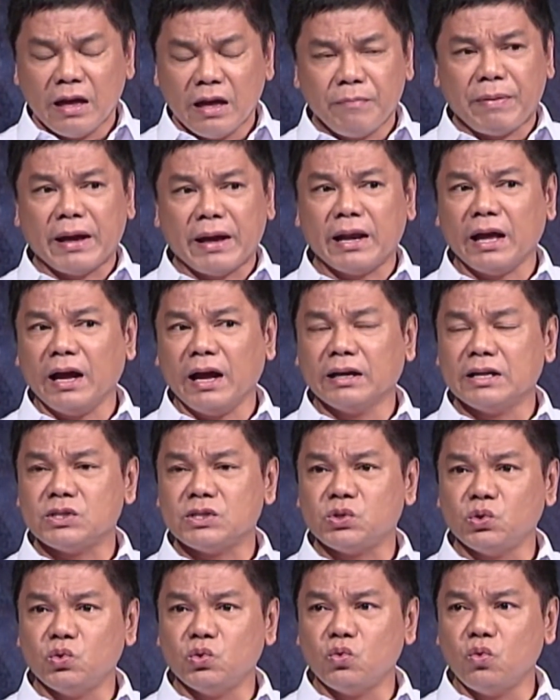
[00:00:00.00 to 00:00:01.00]
Para kang
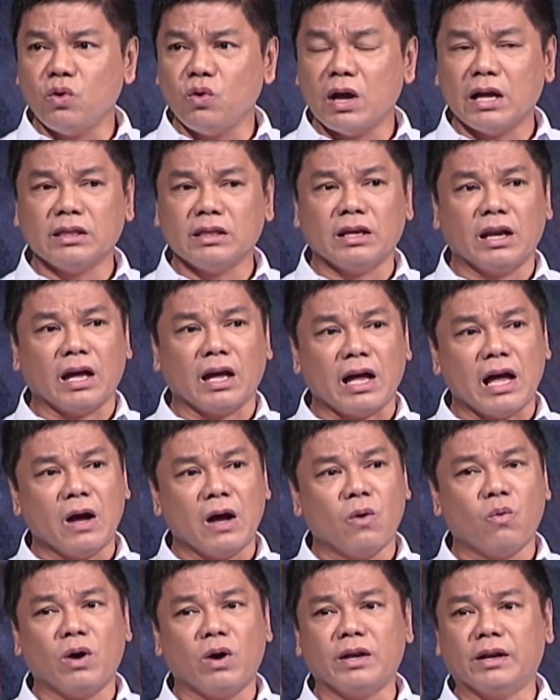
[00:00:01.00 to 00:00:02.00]
nasunugan, na
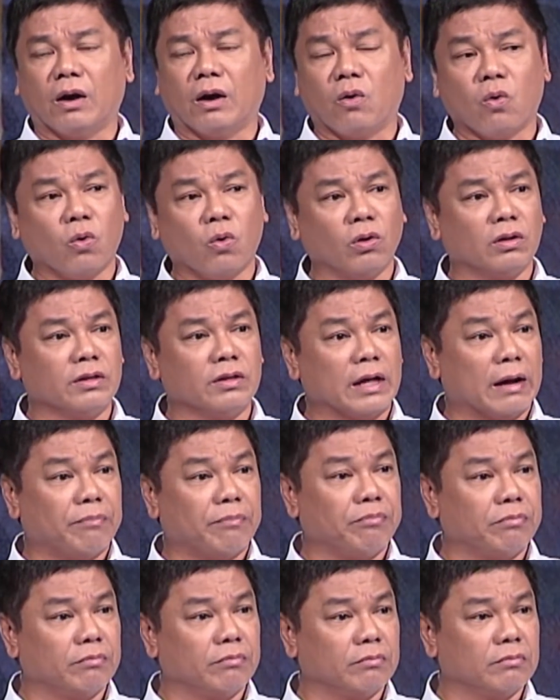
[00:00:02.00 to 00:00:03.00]
nakawan, na hold up
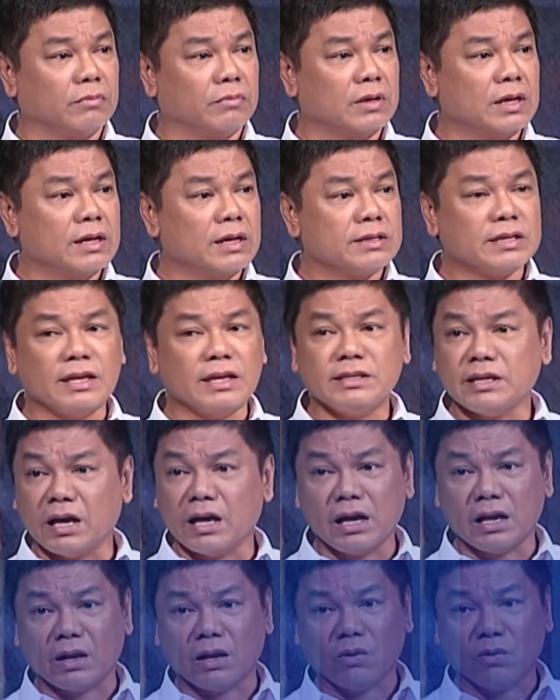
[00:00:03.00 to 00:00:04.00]
sa isang
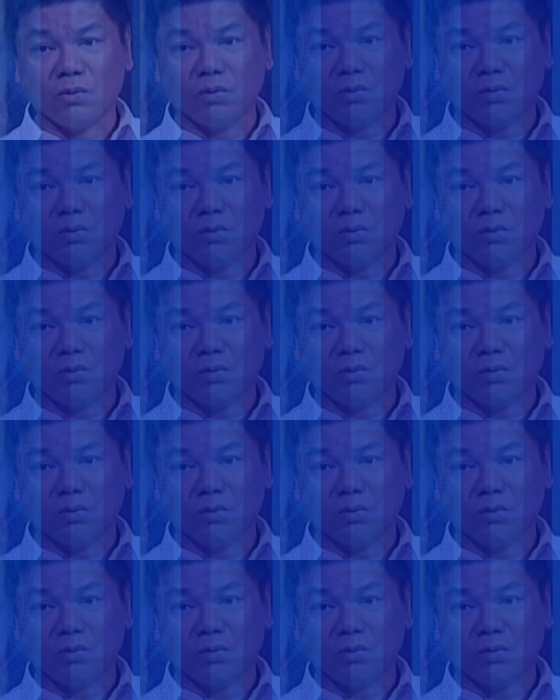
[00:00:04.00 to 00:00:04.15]
araw.